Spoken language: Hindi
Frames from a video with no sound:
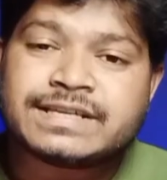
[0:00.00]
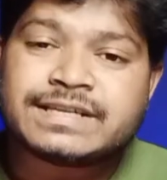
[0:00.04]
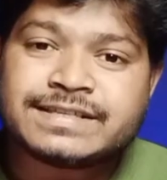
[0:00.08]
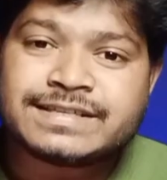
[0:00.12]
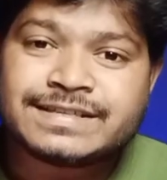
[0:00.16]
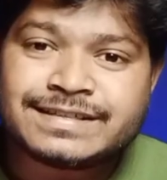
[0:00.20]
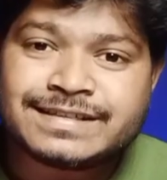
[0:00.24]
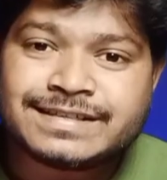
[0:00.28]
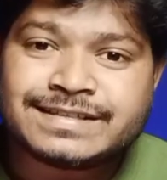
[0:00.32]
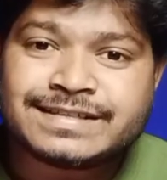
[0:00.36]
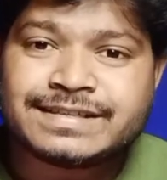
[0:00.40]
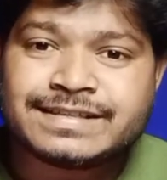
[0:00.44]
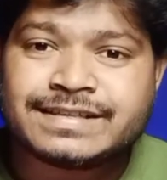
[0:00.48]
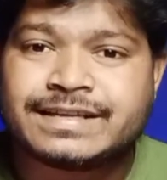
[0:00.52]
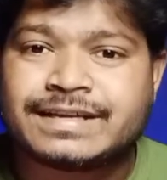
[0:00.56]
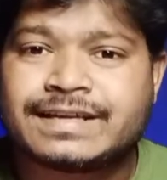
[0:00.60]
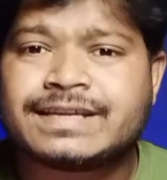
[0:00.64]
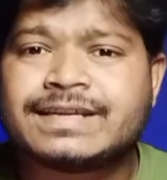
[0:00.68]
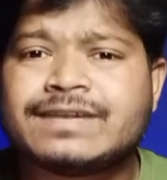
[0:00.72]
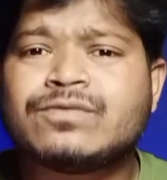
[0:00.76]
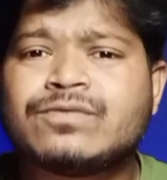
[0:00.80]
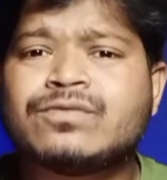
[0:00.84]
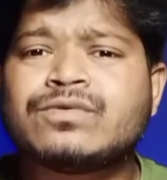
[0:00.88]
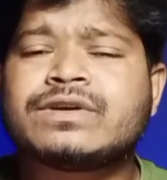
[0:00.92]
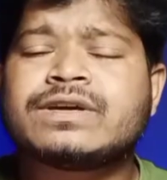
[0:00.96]
चीज़ रीज़न है
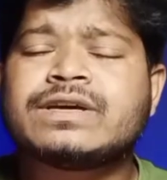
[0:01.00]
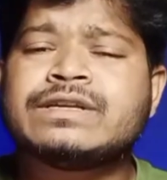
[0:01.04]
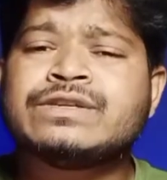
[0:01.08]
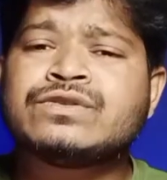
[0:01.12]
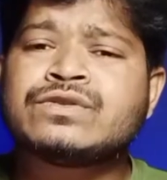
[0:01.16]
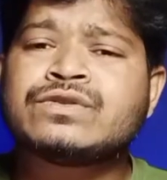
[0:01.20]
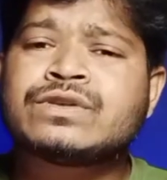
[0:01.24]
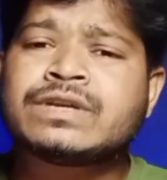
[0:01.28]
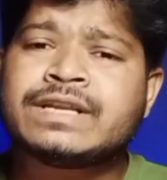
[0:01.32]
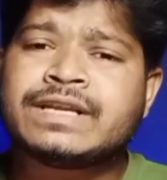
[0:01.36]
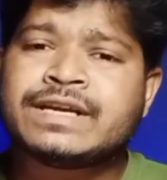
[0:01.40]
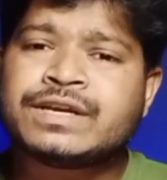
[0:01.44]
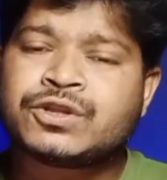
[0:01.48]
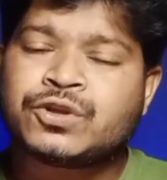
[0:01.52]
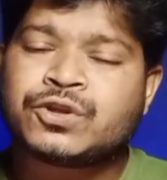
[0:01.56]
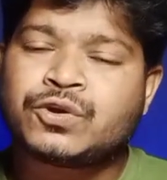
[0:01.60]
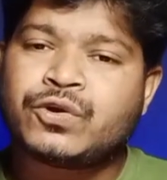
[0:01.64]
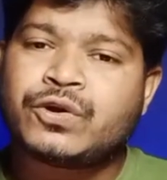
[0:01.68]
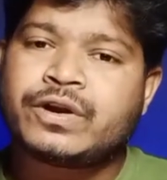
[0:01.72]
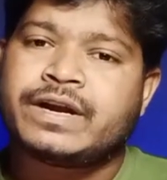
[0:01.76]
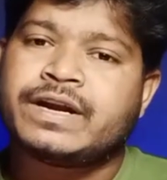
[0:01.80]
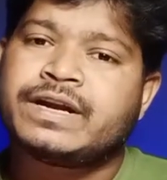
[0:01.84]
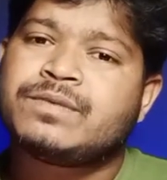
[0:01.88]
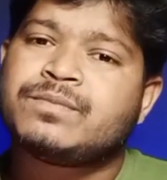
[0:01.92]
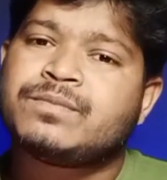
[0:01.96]
कि उनकी जो क्लिक थ्रो
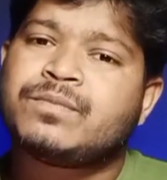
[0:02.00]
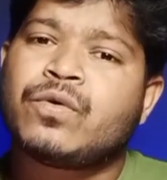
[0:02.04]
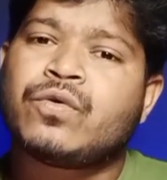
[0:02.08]
रेट